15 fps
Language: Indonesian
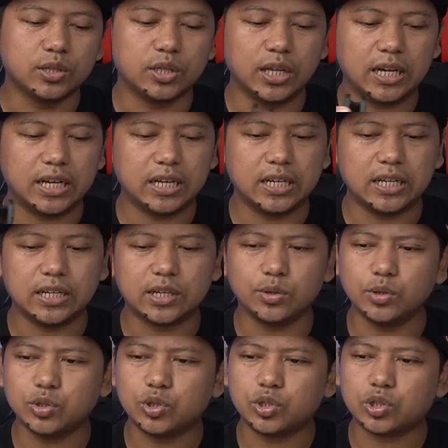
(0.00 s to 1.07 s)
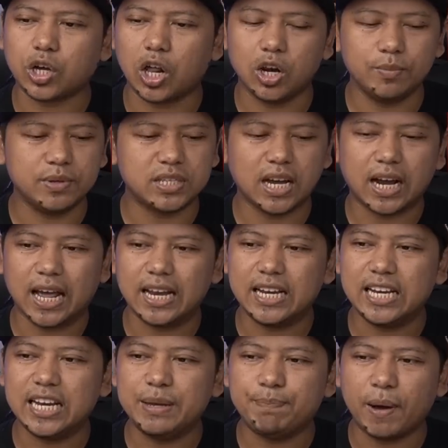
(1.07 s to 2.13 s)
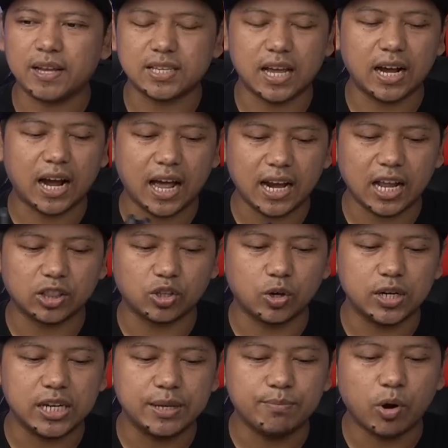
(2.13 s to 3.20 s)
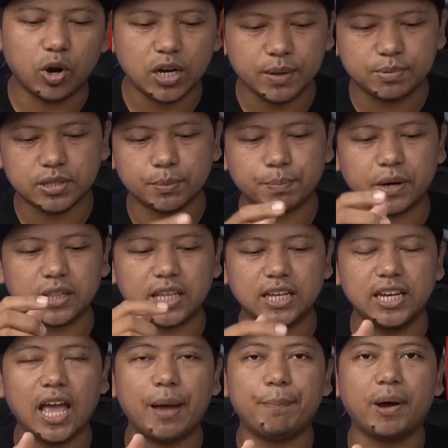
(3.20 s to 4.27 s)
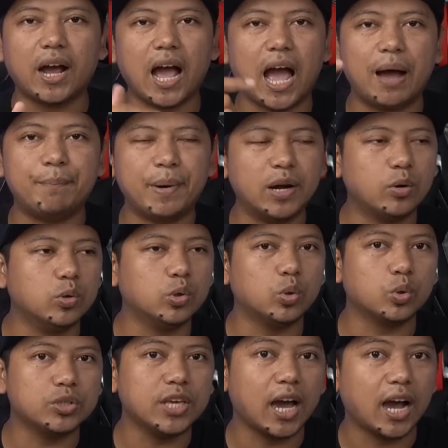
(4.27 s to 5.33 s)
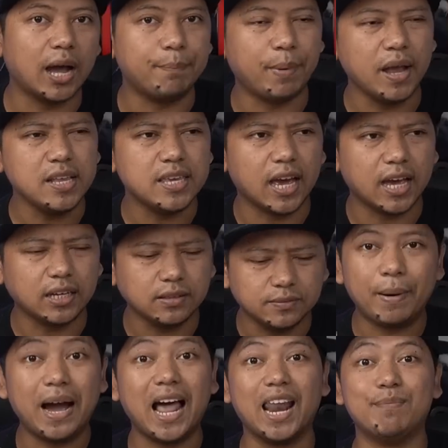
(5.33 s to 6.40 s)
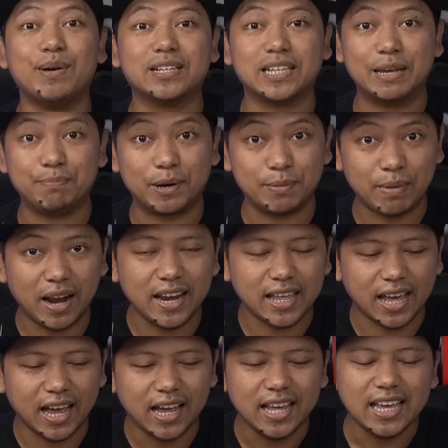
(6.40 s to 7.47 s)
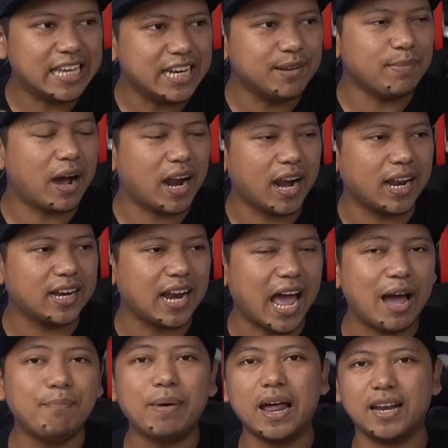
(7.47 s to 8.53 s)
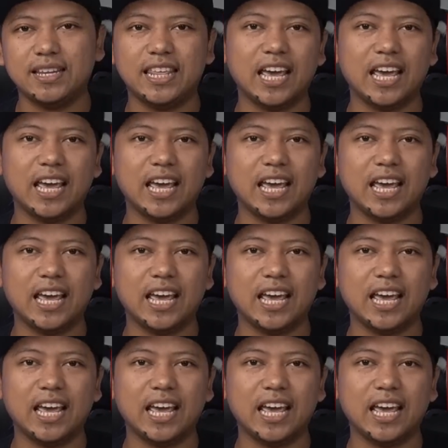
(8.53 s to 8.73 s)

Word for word: Terus kalau misalkan dipasangkan atau dimodif seperti ini apakah aman untuk jangka panjang? Pengalaman saya pribadi ya, ini bakalan aman